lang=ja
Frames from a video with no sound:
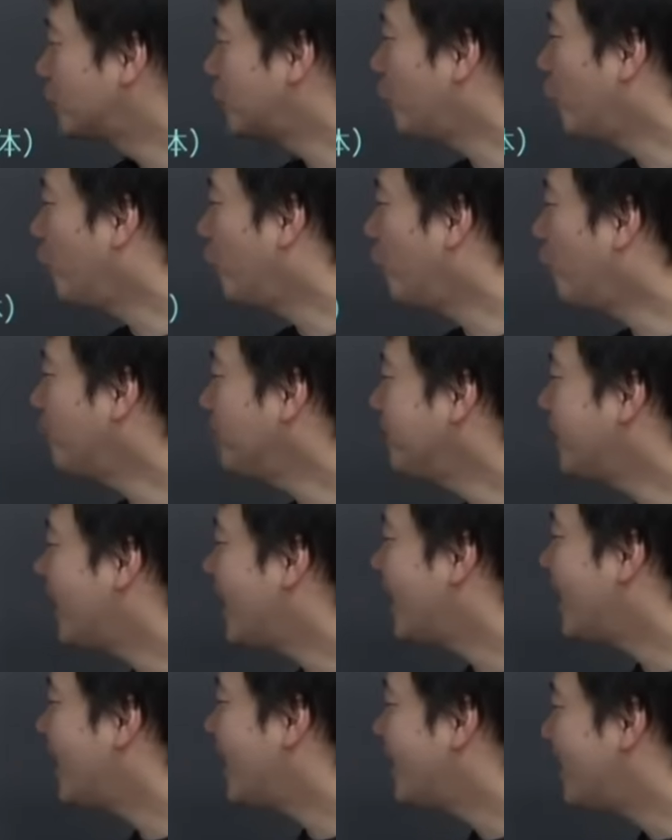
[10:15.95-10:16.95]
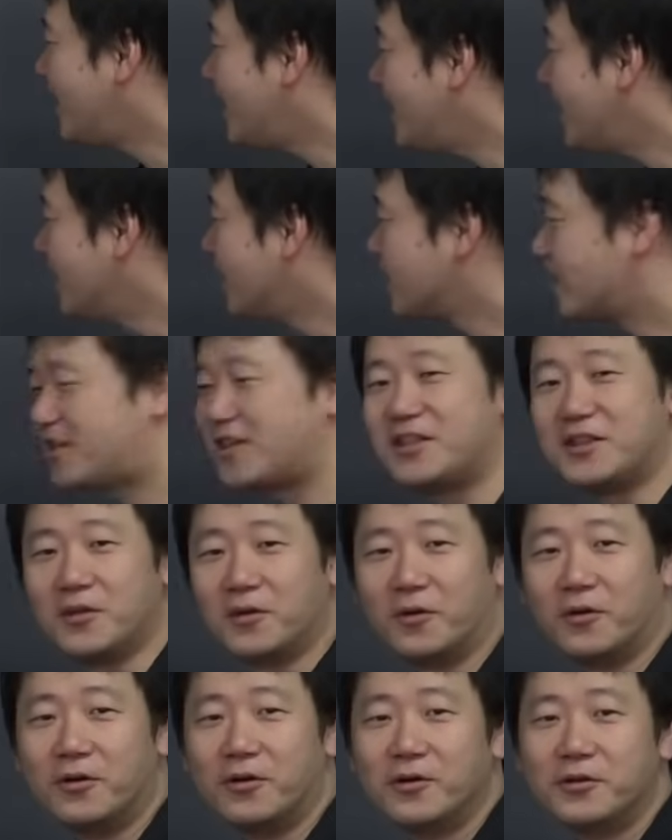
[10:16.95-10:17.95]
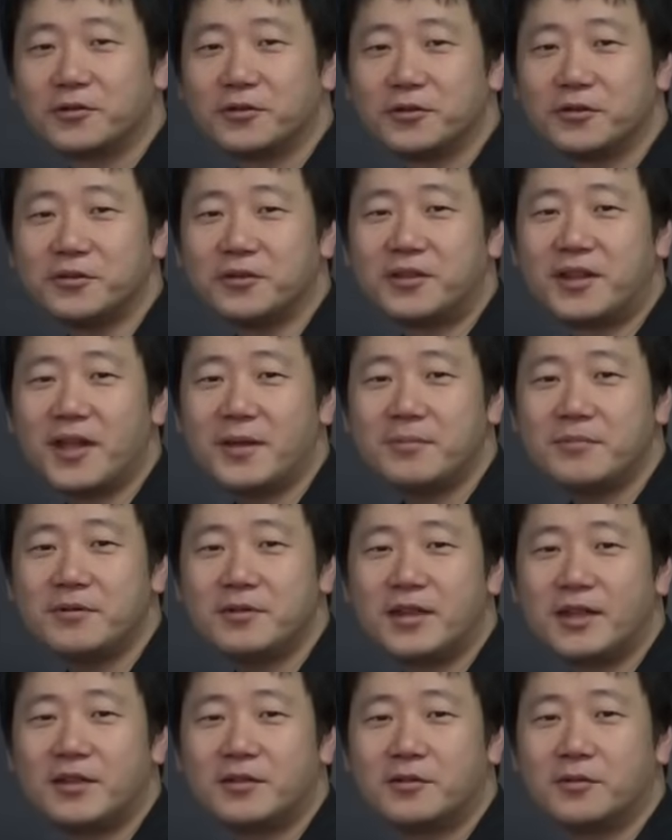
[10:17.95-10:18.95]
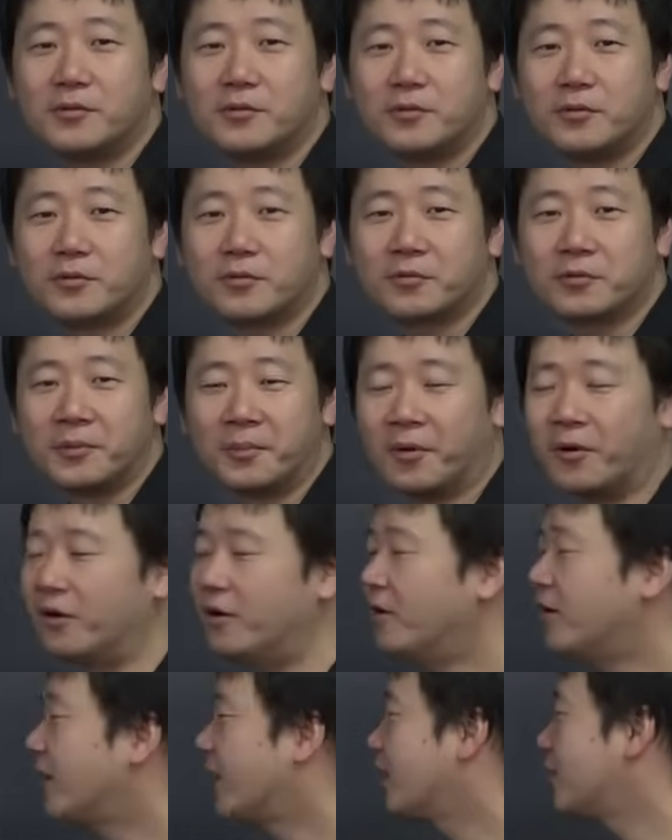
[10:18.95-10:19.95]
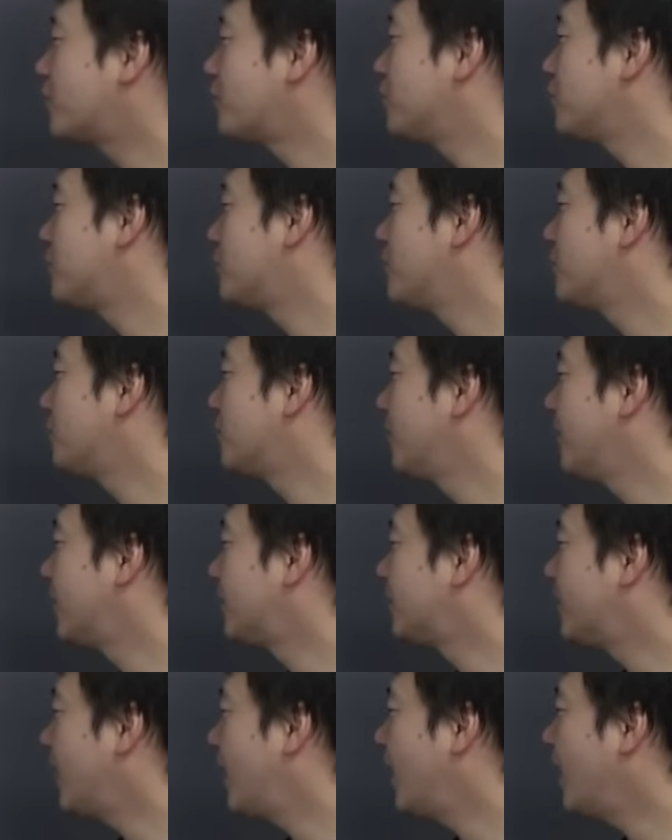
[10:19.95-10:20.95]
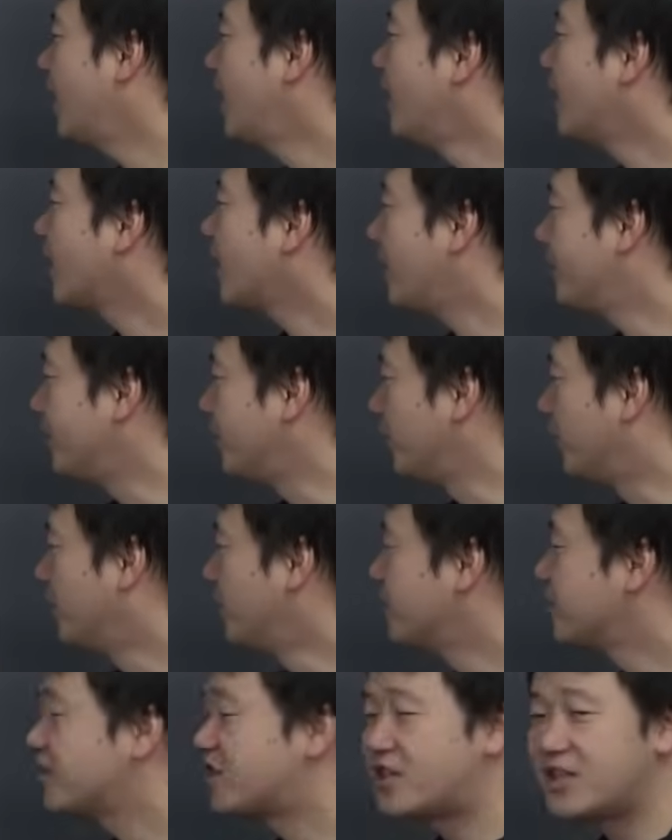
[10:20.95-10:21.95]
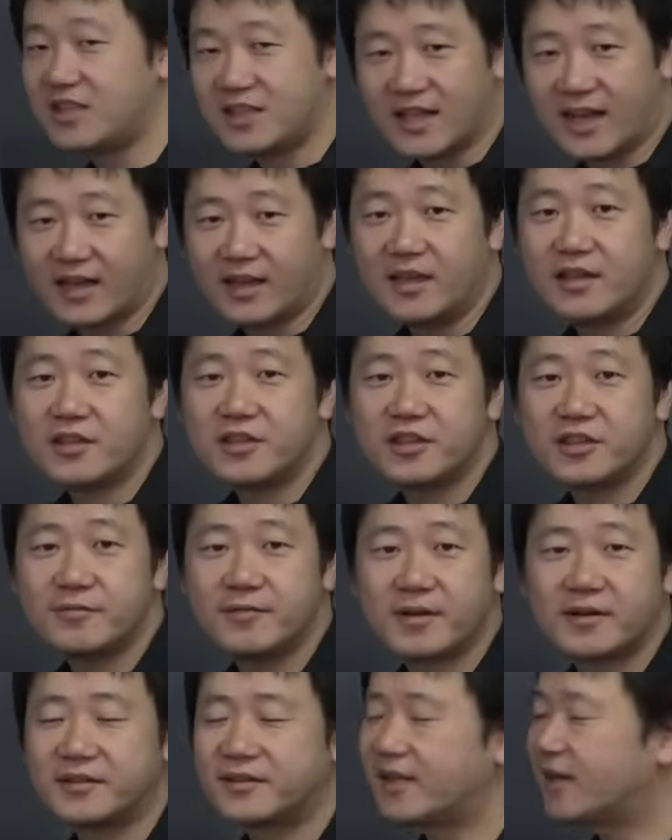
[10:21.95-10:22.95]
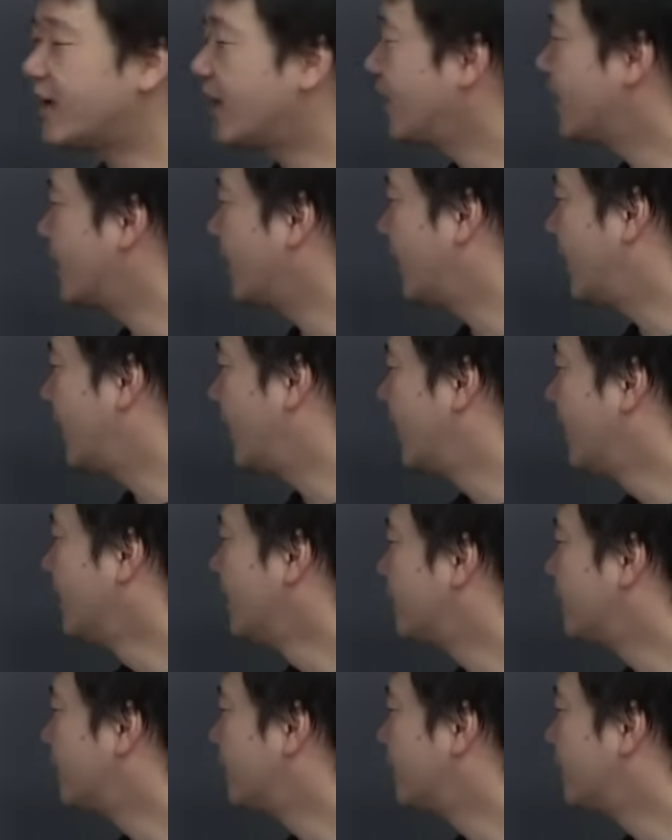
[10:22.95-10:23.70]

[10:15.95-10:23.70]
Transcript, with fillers: 東寧理親王という天武天皇の子供が中心となって、神代、神代、神話の世界から